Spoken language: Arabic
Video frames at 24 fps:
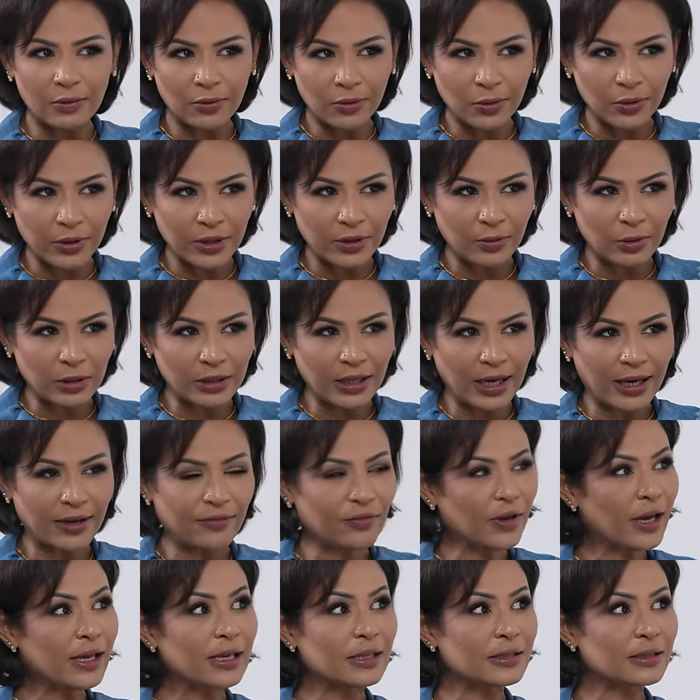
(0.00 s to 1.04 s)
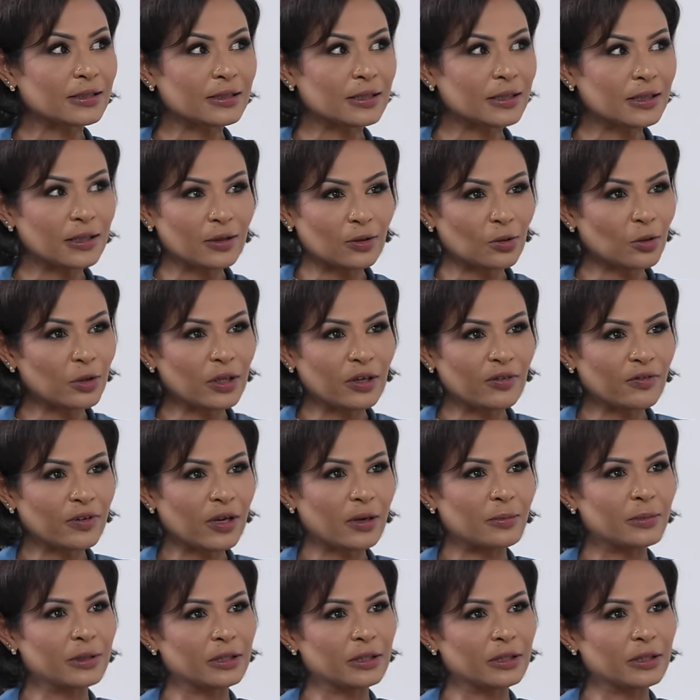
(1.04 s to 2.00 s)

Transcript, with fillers: الرؤيه واضحه في حاجات كثيره الرؤيه فيها